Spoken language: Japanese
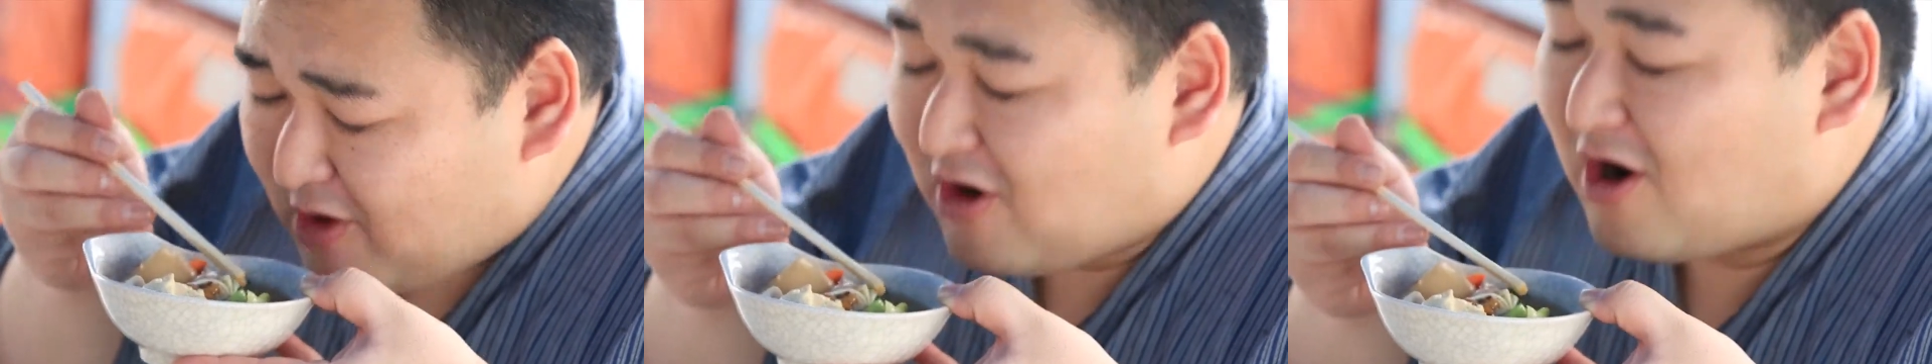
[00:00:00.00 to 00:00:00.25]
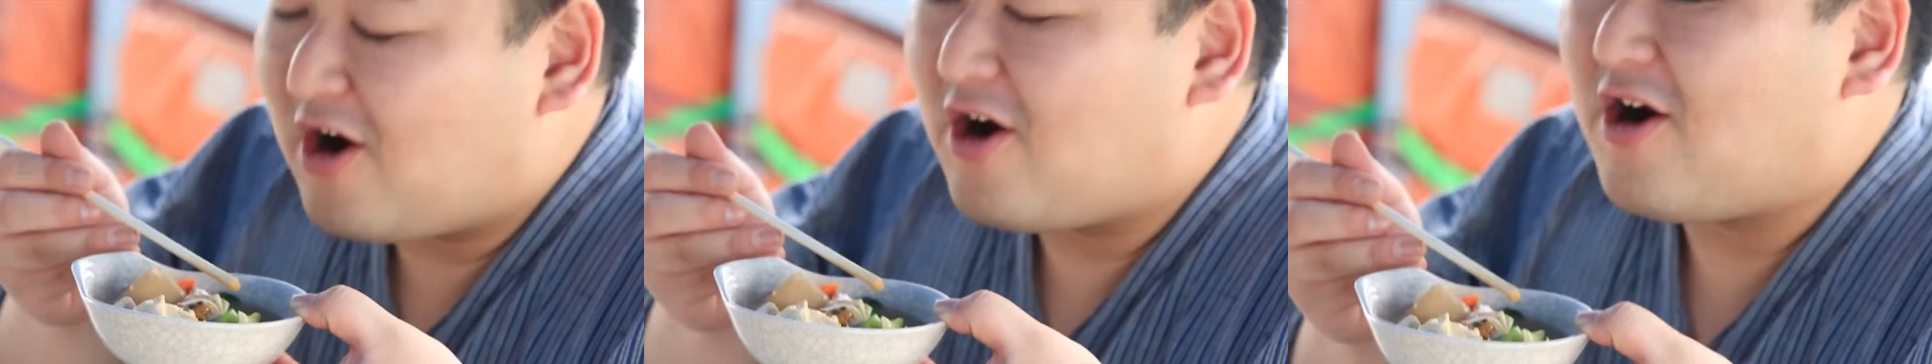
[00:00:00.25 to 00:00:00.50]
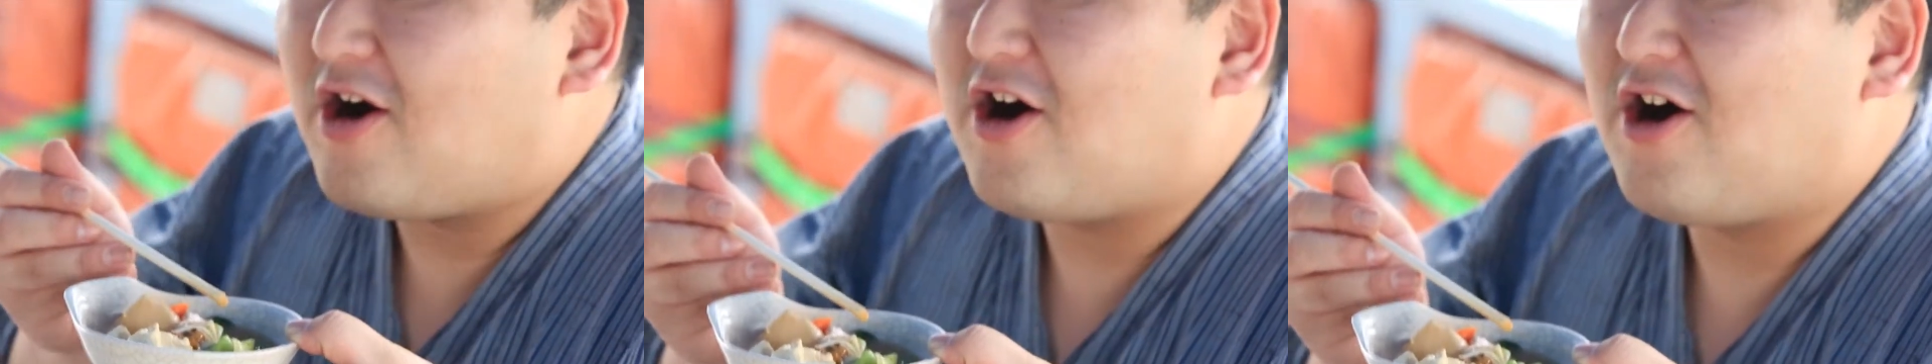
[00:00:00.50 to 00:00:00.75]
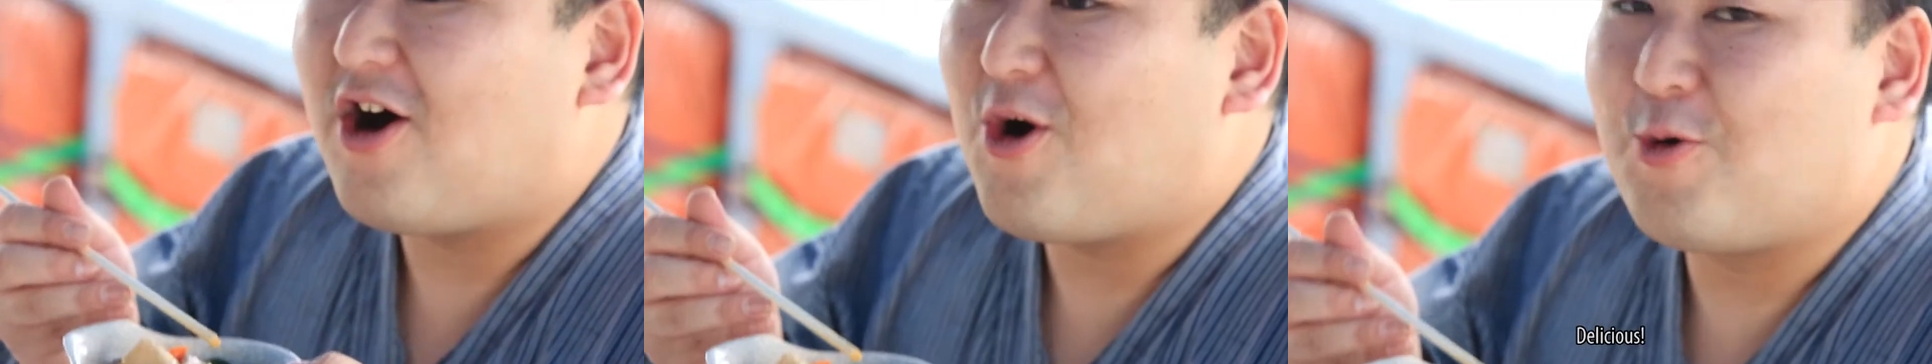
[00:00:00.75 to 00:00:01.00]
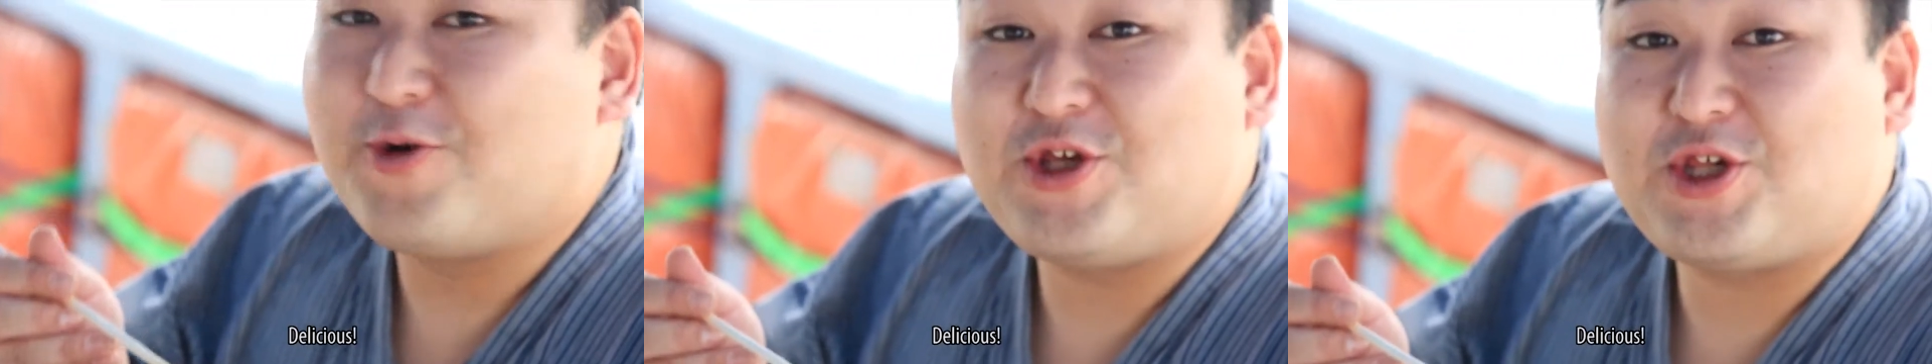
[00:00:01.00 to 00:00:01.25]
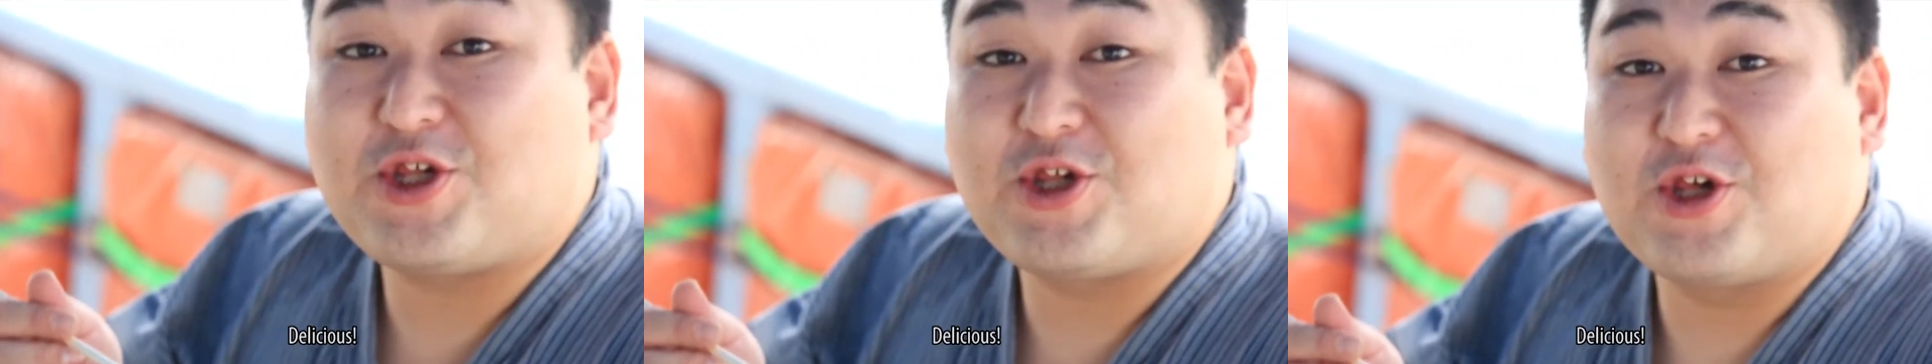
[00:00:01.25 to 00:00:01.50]
あー、
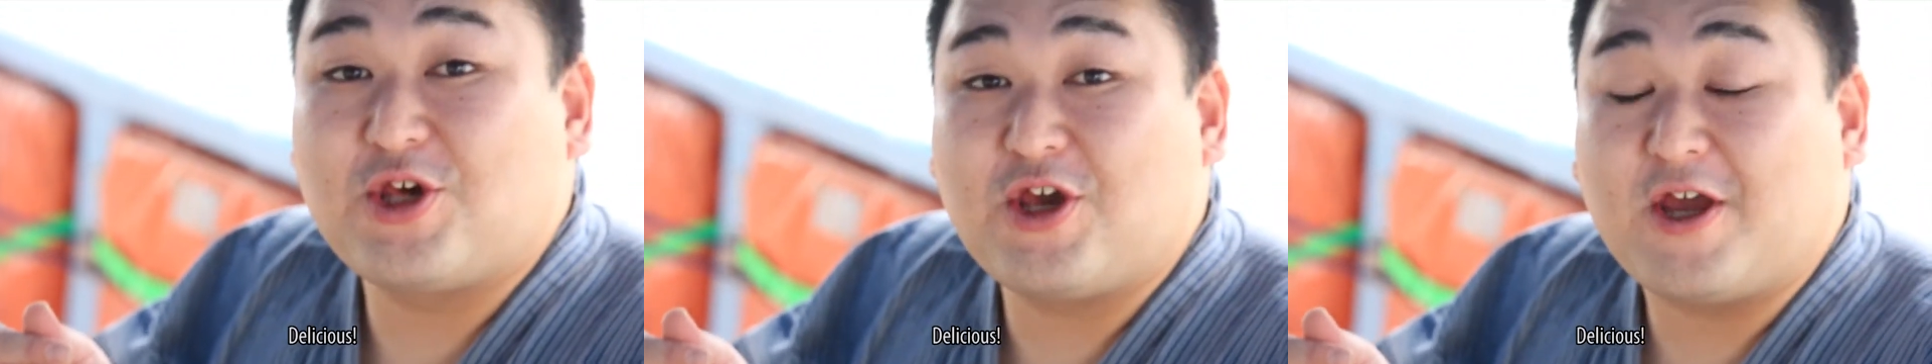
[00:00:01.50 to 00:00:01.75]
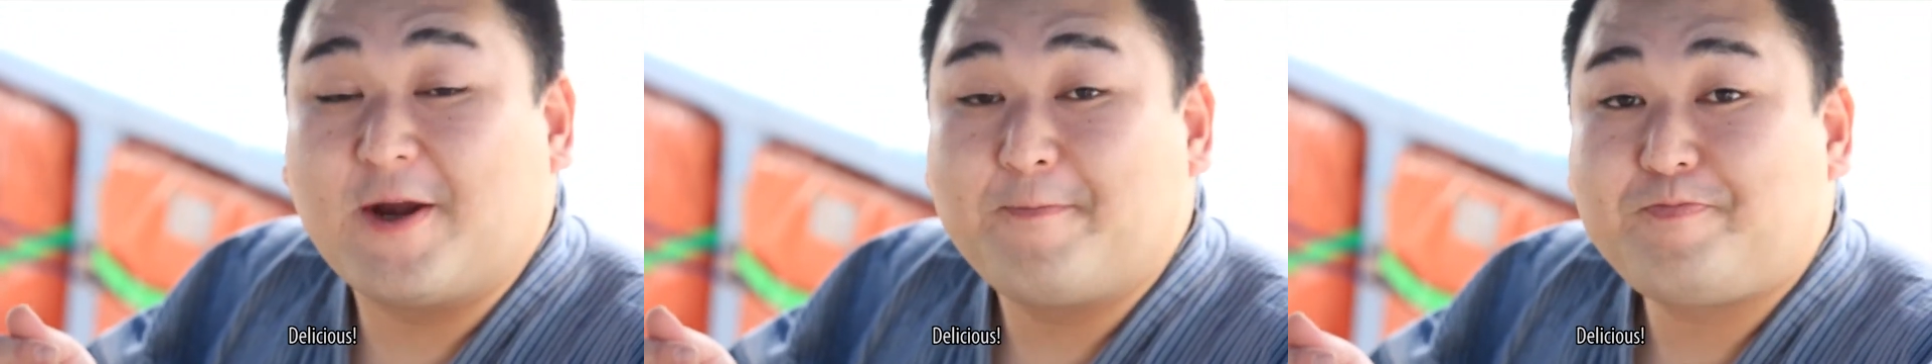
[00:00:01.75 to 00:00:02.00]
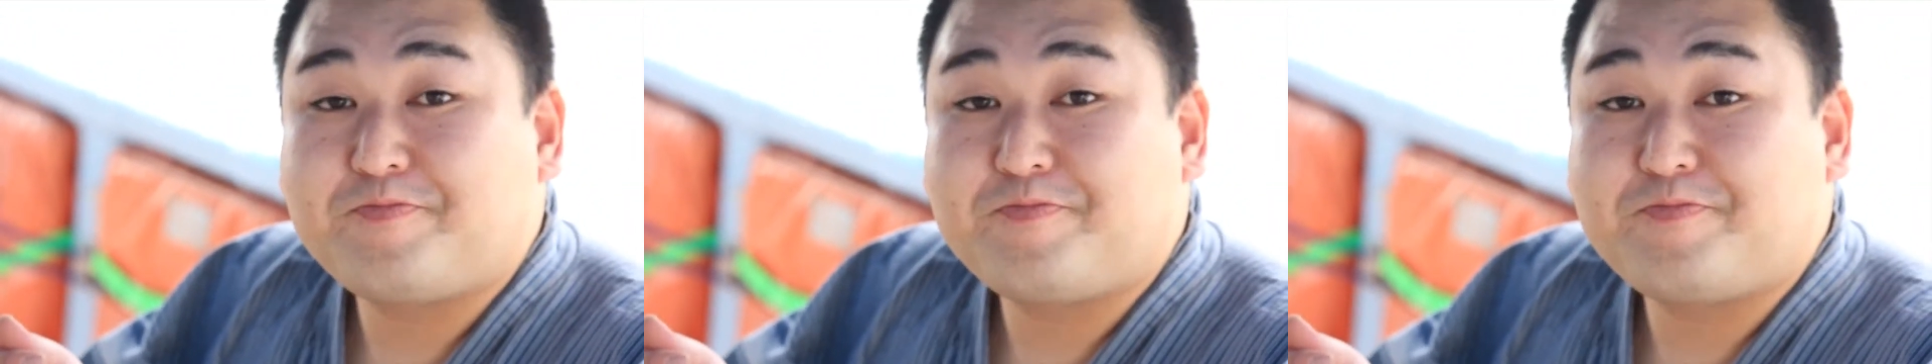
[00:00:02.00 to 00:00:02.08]
美味しい。